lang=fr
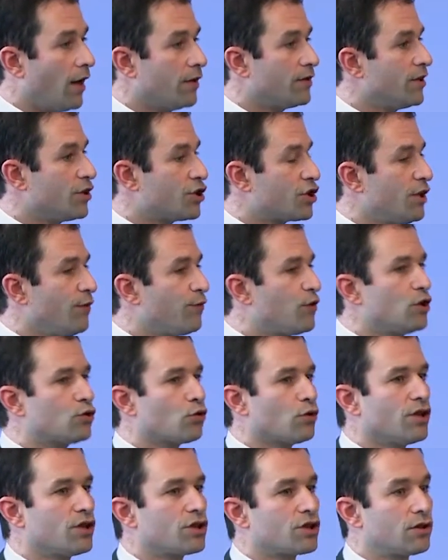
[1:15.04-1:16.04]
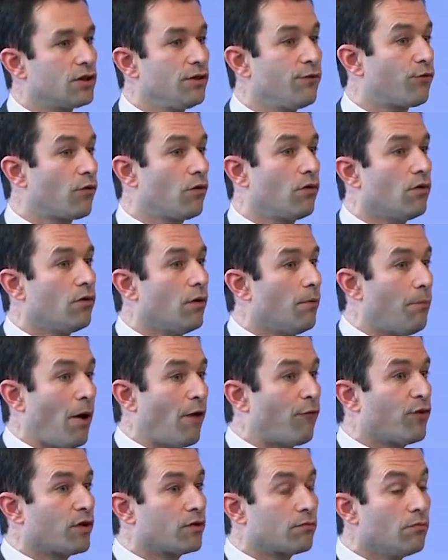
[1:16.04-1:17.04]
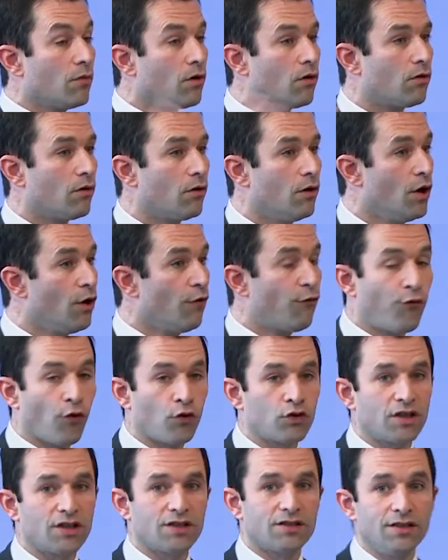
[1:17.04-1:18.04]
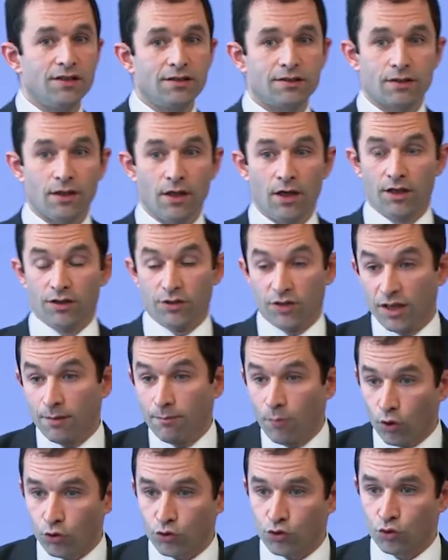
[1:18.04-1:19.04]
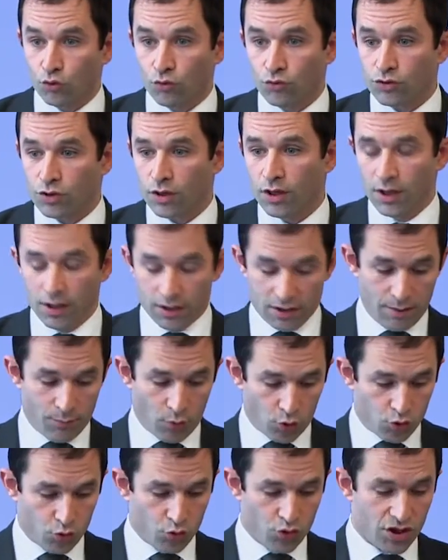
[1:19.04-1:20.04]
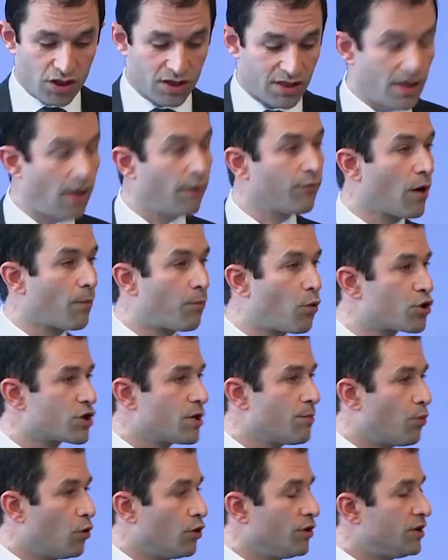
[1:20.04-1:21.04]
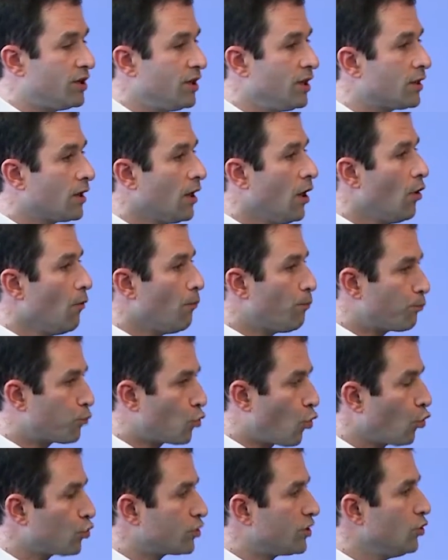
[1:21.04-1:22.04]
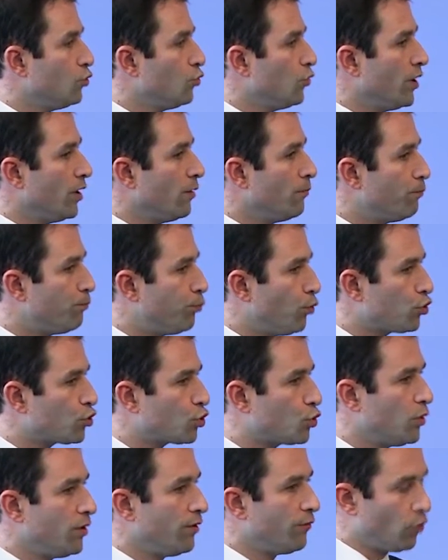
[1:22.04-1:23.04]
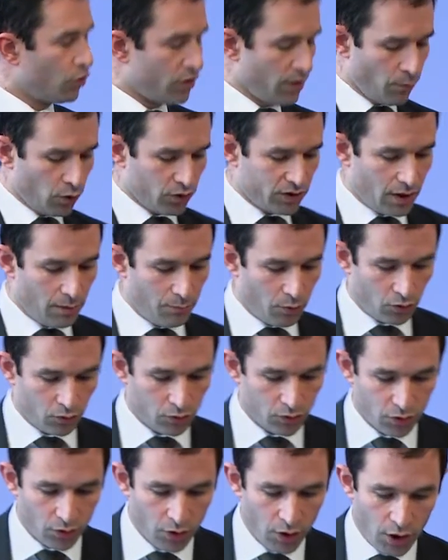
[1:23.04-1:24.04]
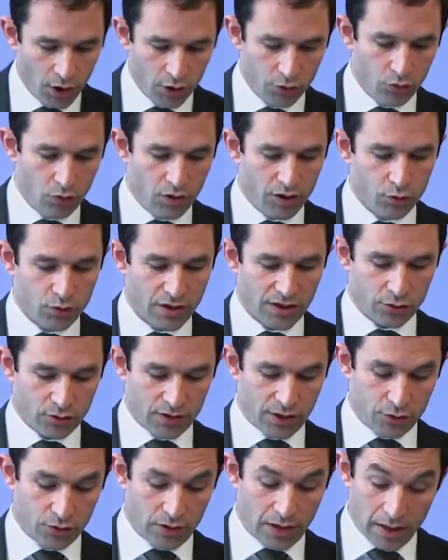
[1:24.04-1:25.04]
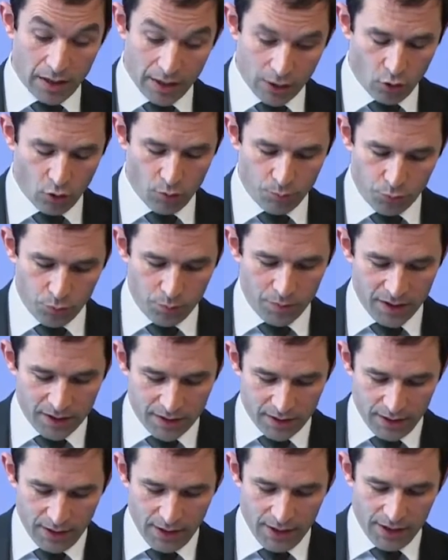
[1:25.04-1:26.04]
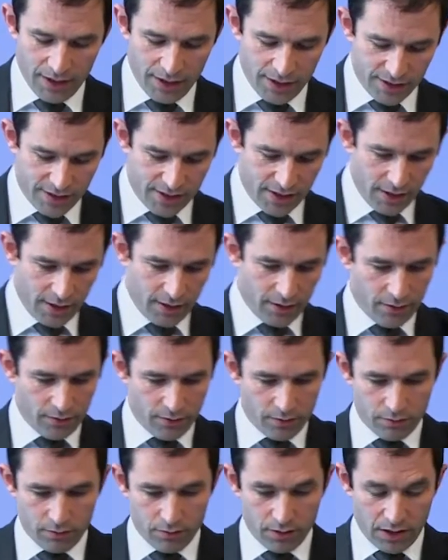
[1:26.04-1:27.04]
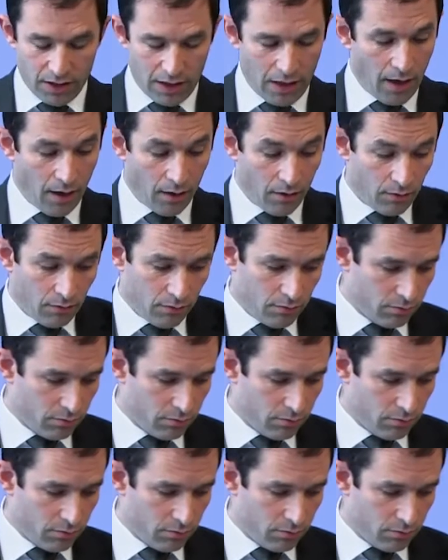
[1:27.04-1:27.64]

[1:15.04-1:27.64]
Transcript: des chiffres qui sont des chiffres euh, parfaitement euh, fantaisistes, des mensonges, des mensonges qui servent à un projet politique continuer, poursuivre le démantèlement de, de l'éducation nationale l'école publique. Et c'est, euh, et là euh,